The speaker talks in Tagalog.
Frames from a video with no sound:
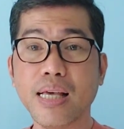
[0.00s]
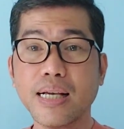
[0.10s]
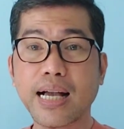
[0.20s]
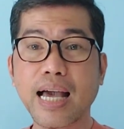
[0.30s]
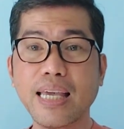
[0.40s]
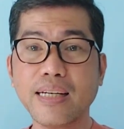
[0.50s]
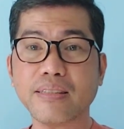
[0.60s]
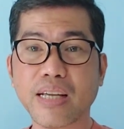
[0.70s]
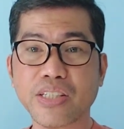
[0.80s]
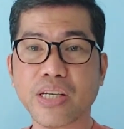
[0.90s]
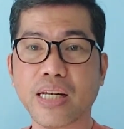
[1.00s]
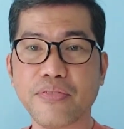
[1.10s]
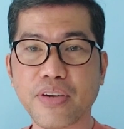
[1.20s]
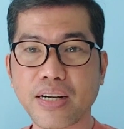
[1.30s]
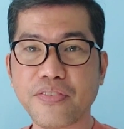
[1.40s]
Kagaya na Rachel,
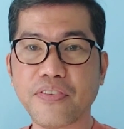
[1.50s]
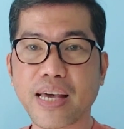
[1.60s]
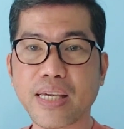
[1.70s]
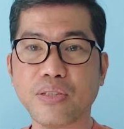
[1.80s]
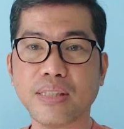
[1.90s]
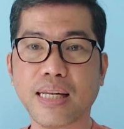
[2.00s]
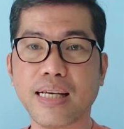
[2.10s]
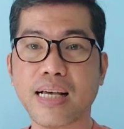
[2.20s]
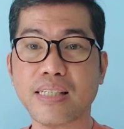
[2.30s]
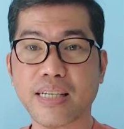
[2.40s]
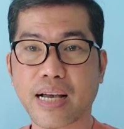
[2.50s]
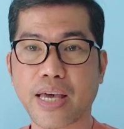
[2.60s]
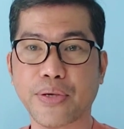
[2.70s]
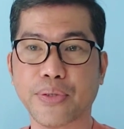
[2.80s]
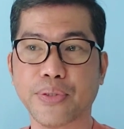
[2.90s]
i-verify kung talagang siya
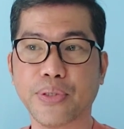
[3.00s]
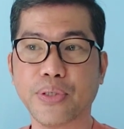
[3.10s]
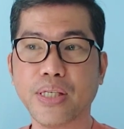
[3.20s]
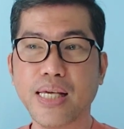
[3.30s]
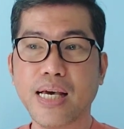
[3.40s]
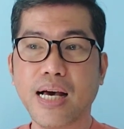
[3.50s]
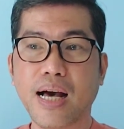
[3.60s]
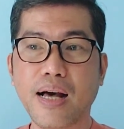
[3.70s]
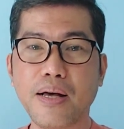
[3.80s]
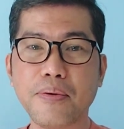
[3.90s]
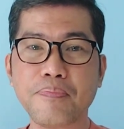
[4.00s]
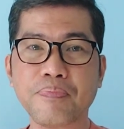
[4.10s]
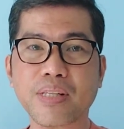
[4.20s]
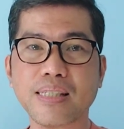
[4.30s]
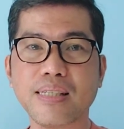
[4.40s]
ngayon, no?
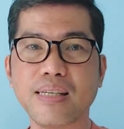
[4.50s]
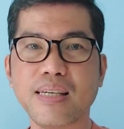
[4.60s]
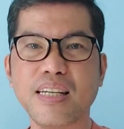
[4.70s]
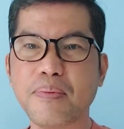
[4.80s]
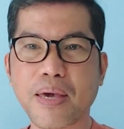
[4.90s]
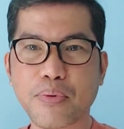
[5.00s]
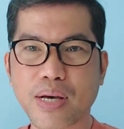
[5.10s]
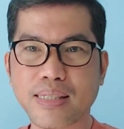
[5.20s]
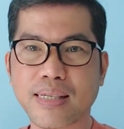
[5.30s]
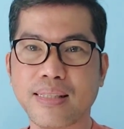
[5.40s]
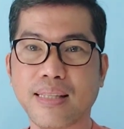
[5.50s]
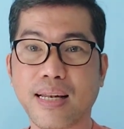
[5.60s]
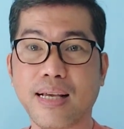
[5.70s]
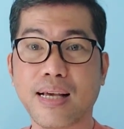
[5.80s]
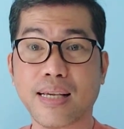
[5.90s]
Um, kasi hindi maiwasan
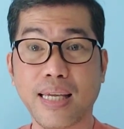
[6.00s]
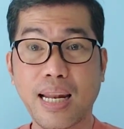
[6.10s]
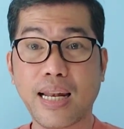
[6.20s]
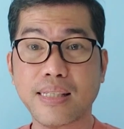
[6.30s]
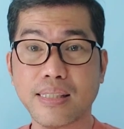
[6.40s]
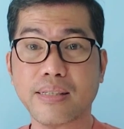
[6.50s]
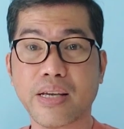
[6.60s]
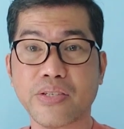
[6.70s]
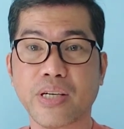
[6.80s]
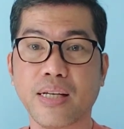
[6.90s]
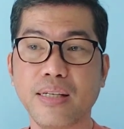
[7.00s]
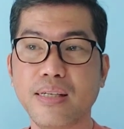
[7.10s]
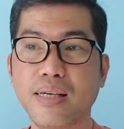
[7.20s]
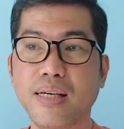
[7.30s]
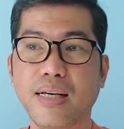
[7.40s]
talaga. Kilala si Rachel,
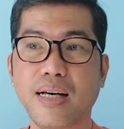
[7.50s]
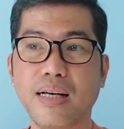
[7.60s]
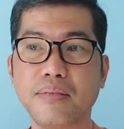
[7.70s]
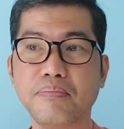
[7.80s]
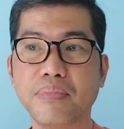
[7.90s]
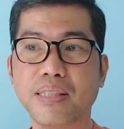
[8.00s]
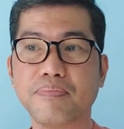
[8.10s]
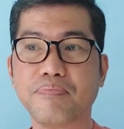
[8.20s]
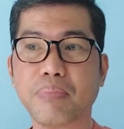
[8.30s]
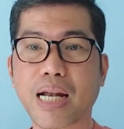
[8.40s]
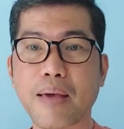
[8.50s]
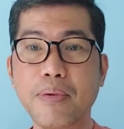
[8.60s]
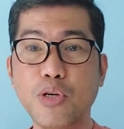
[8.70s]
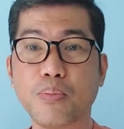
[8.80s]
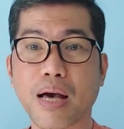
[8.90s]
um,
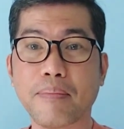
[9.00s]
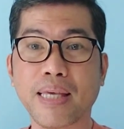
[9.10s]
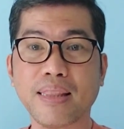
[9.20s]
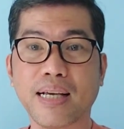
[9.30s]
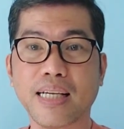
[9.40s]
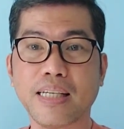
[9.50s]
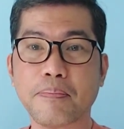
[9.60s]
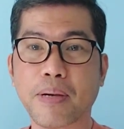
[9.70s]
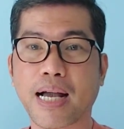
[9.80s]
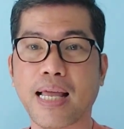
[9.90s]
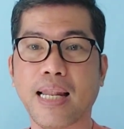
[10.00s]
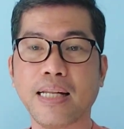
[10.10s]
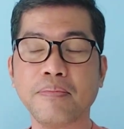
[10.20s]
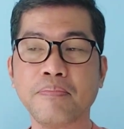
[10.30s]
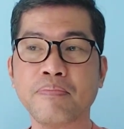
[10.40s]
maraming gumamit ng kanyang
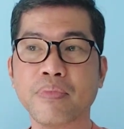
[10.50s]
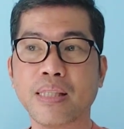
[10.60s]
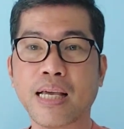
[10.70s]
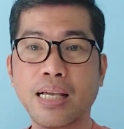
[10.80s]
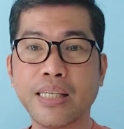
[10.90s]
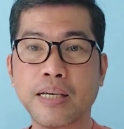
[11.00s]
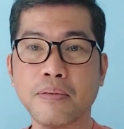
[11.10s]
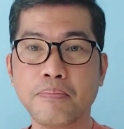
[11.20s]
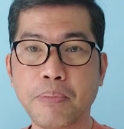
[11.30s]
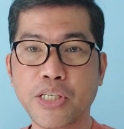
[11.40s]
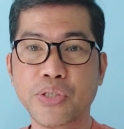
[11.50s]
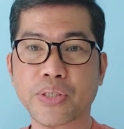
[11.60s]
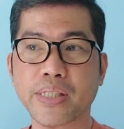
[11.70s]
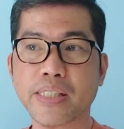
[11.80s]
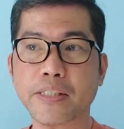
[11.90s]
pangalan, ng kanyang
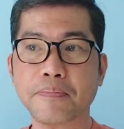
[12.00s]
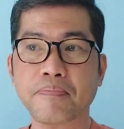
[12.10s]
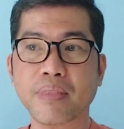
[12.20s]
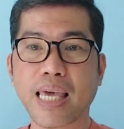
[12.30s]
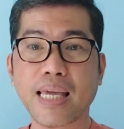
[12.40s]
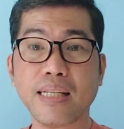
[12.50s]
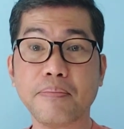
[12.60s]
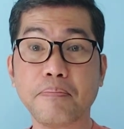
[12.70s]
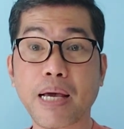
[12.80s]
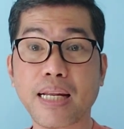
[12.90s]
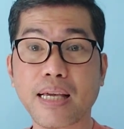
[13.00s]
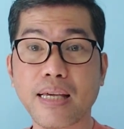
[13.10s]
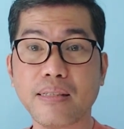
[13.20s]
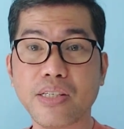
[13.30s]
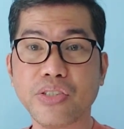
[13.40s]
pictures. And para
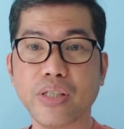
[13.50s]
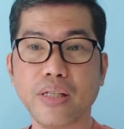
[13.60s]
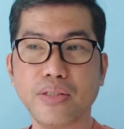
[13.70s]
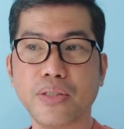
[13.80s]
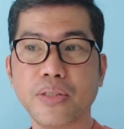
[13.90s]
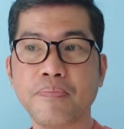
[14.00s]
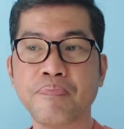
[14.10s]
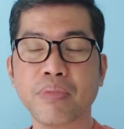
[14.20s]
kay Rachel, no,